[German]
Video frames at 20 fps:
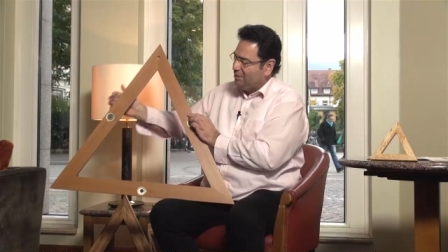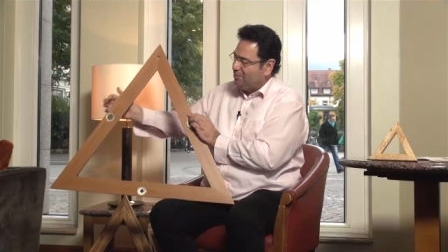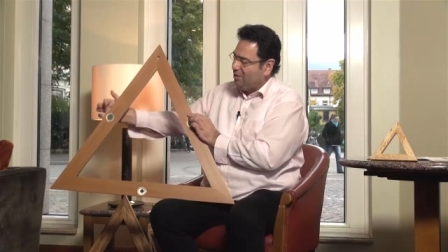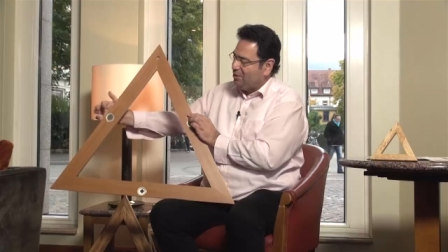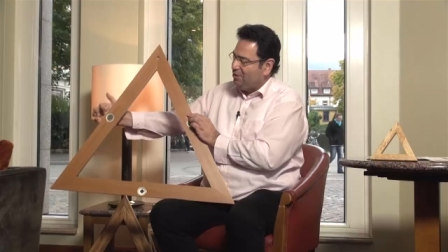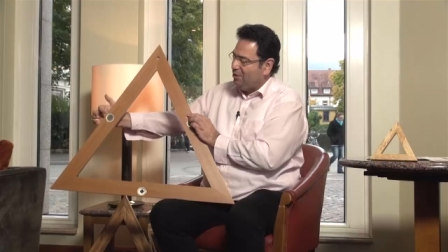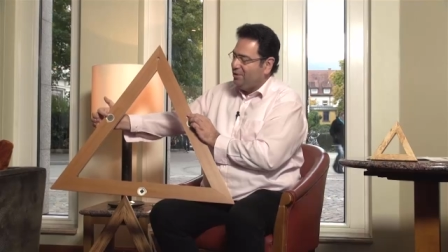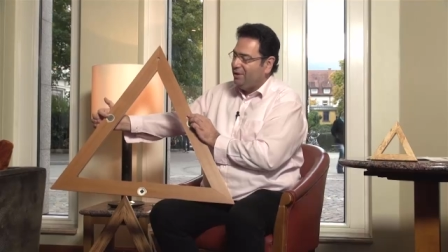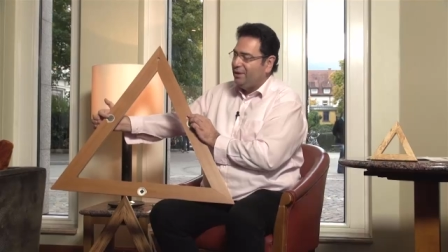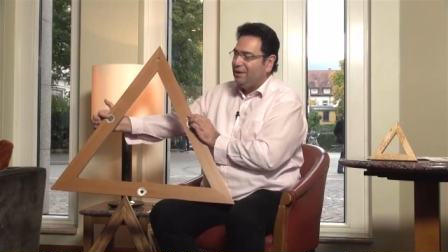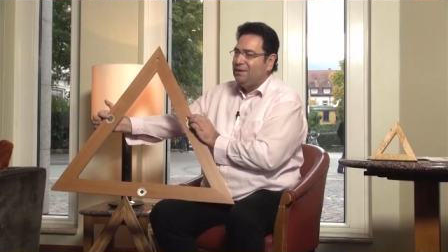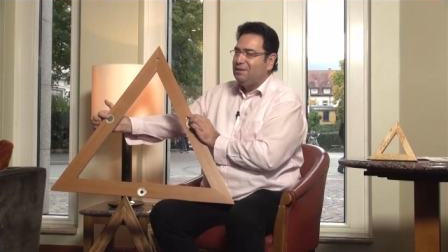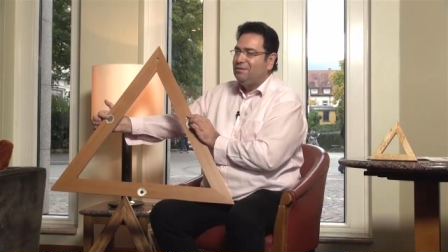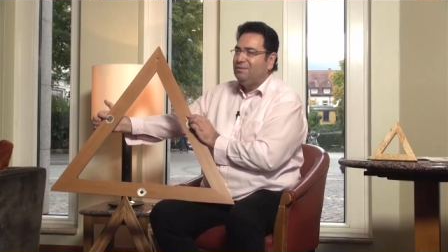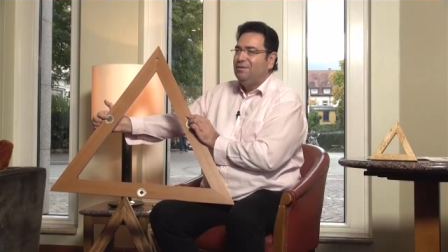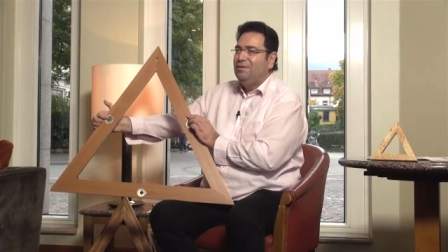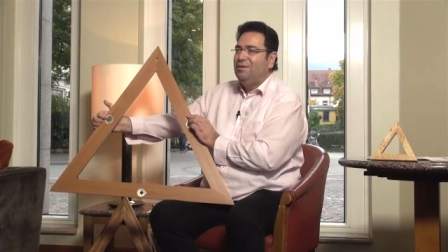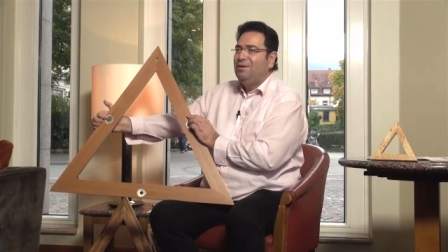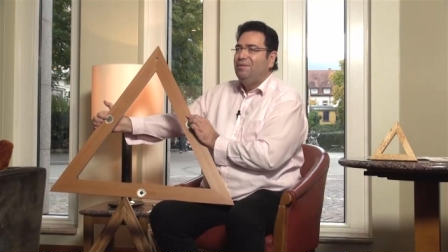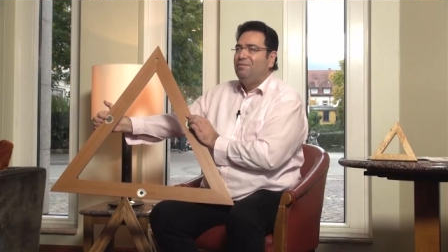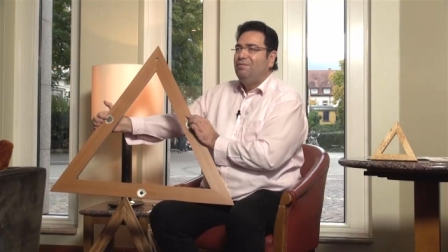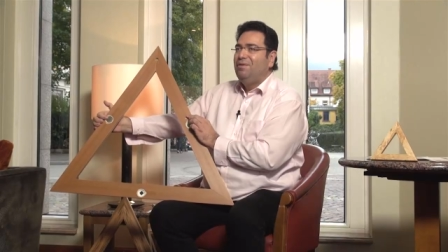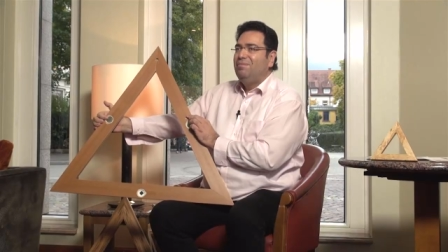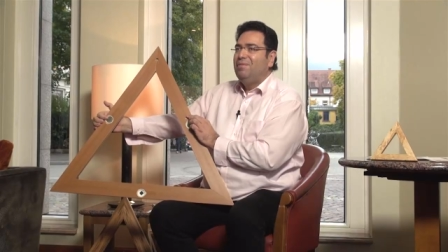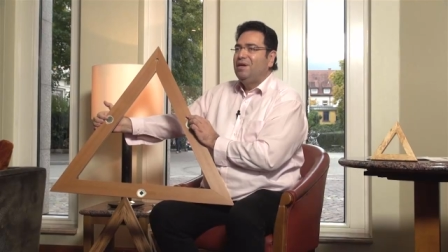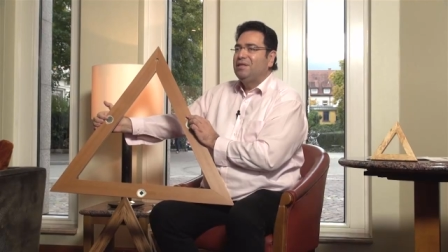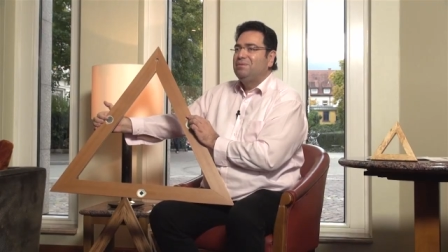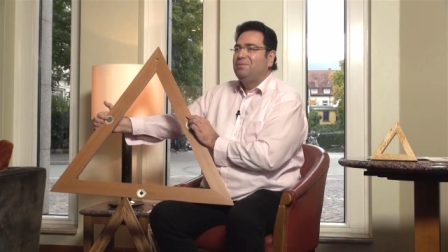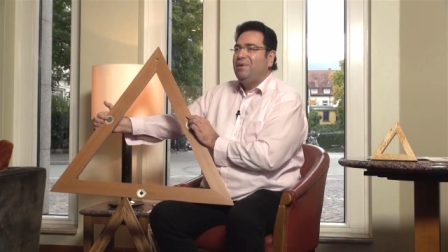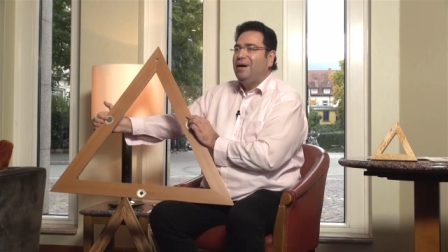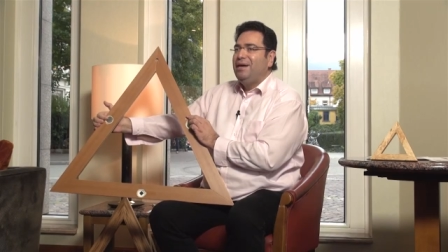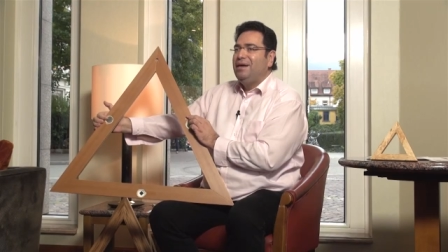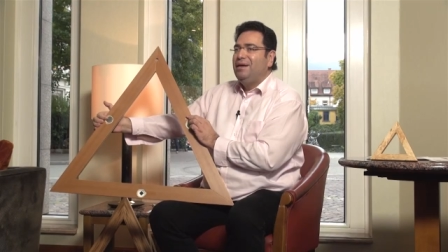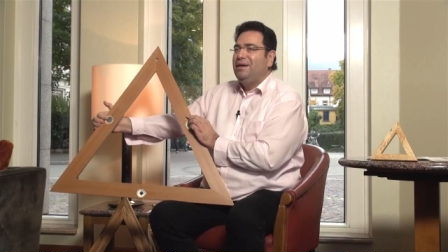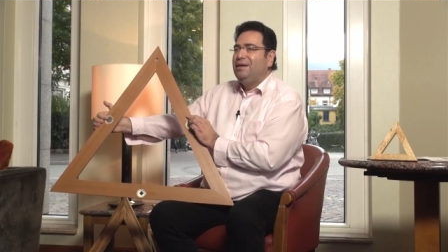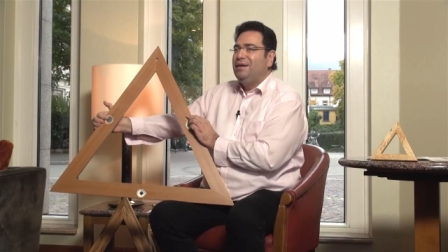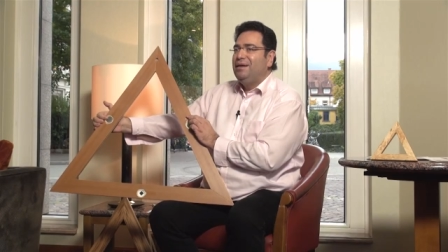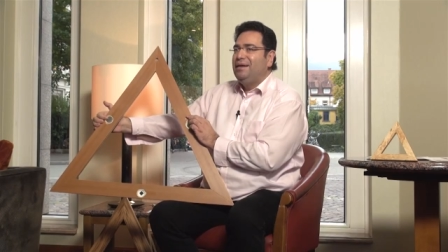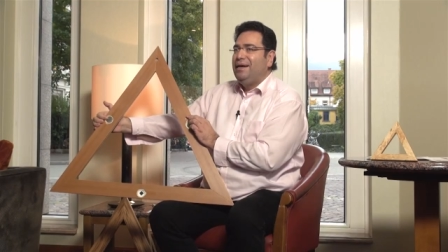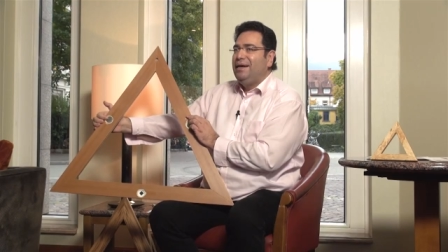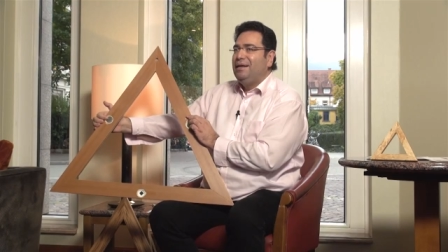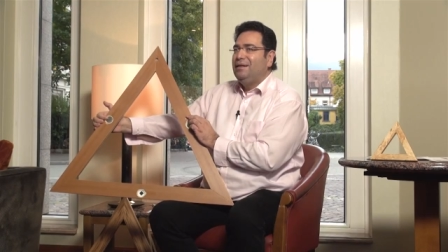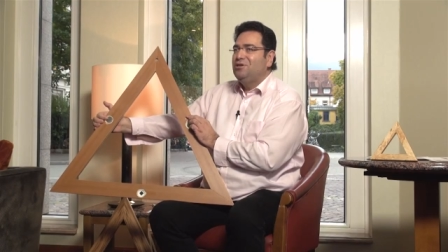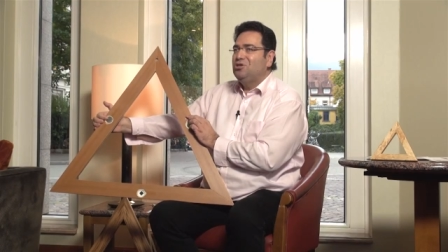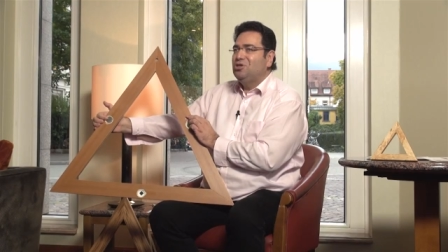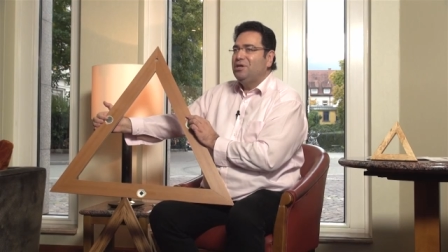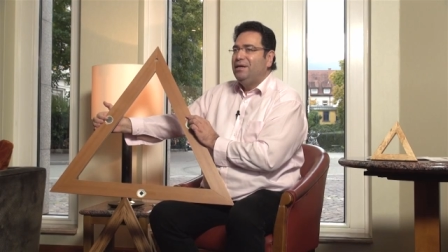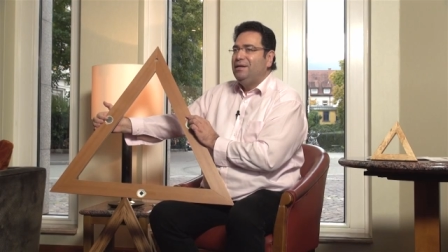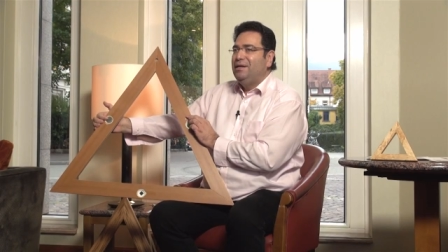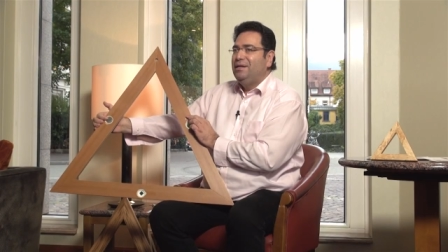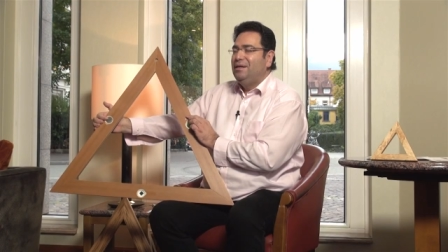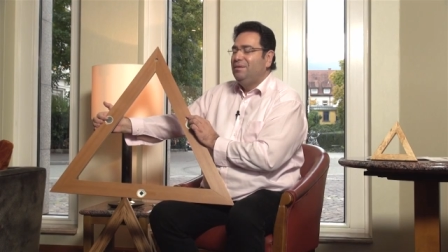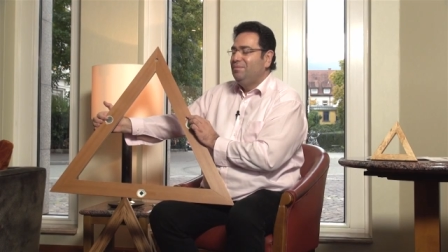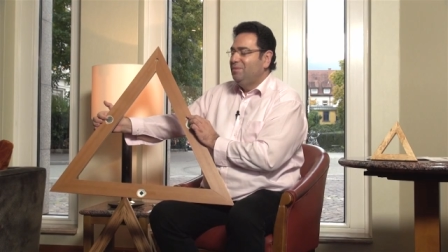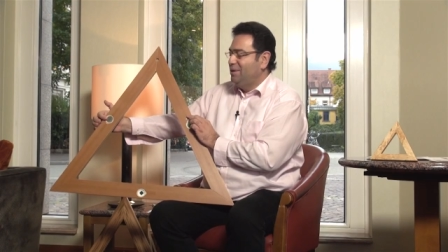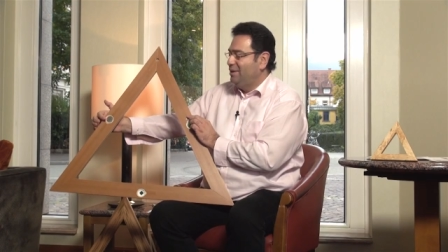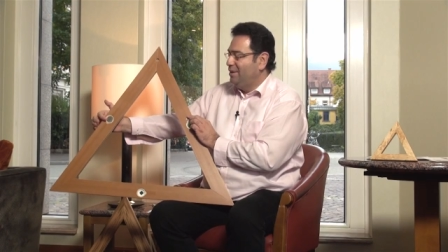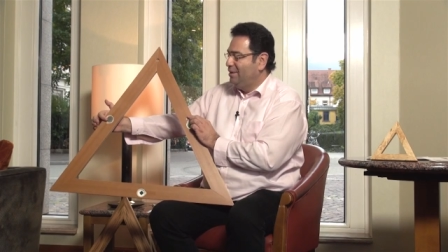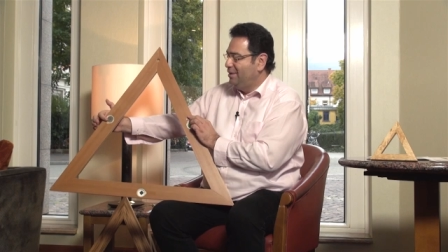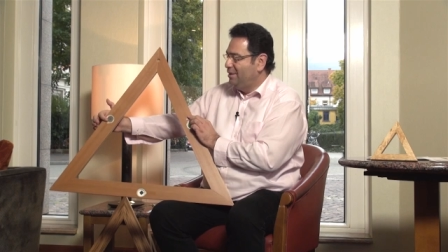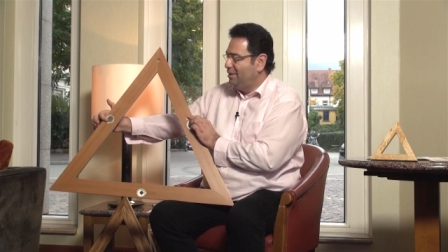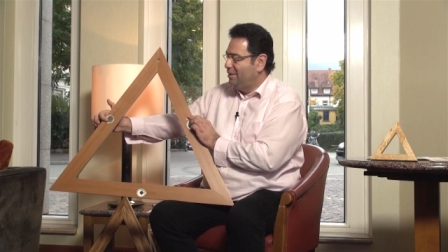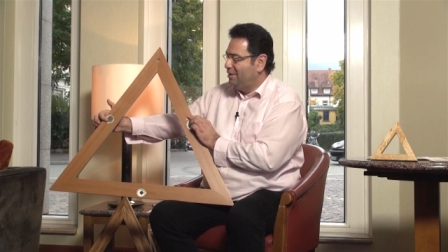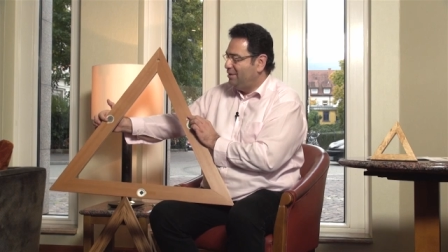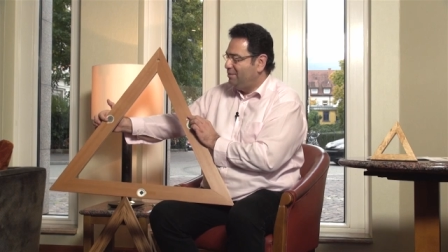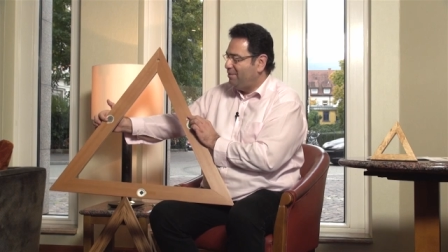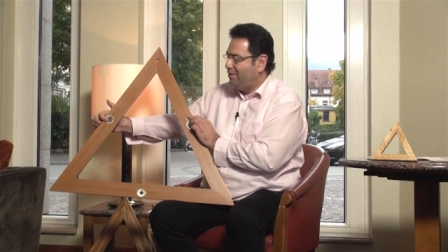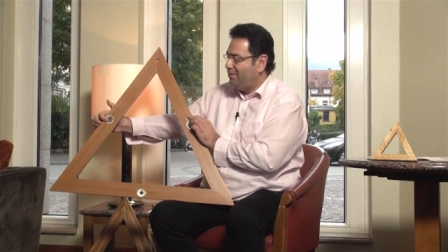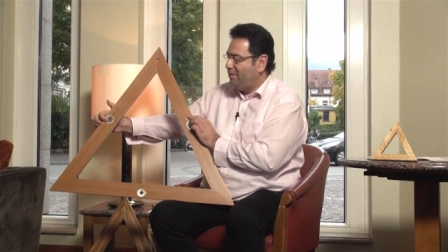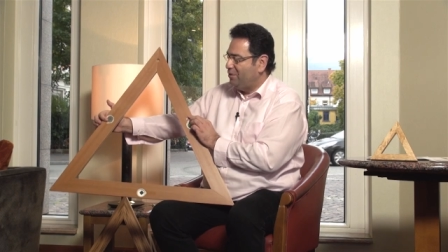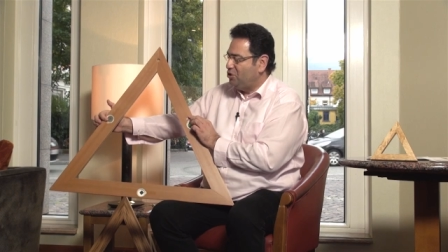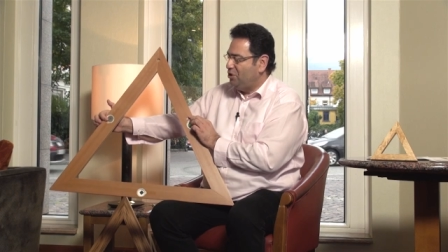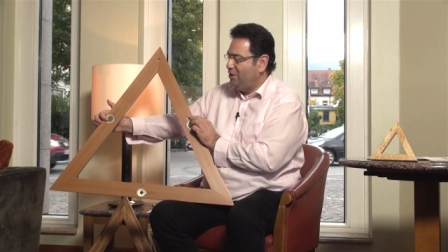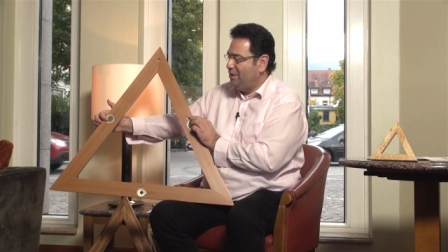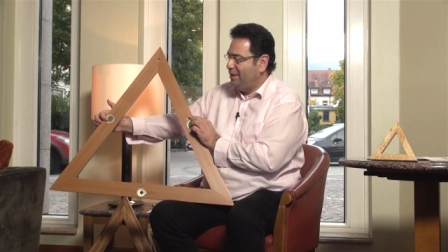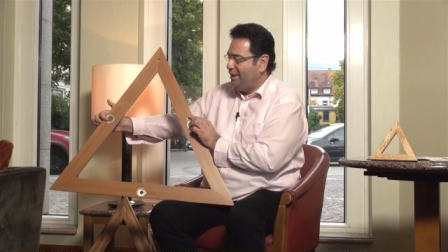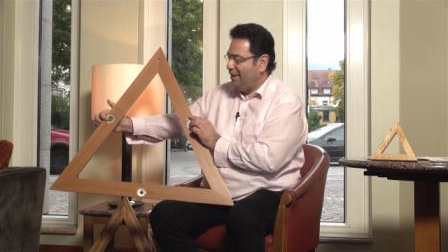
Besondere ist, wenn man zwei Edelsteine nimmt, zwei verschiedene